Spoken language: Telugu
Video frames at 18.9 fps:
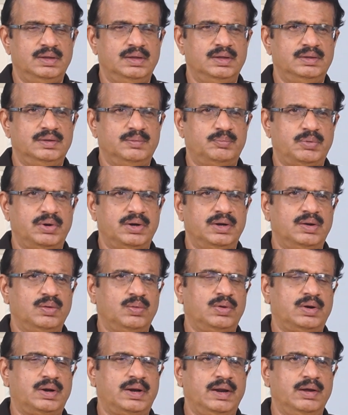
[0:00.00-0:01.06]
ఏం చెప్పా అంటే
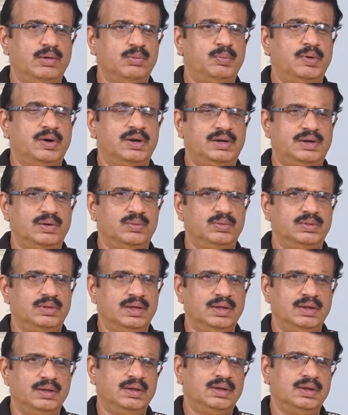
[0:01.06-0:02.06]
ఒక రేవ్ పార్టీ ఉంది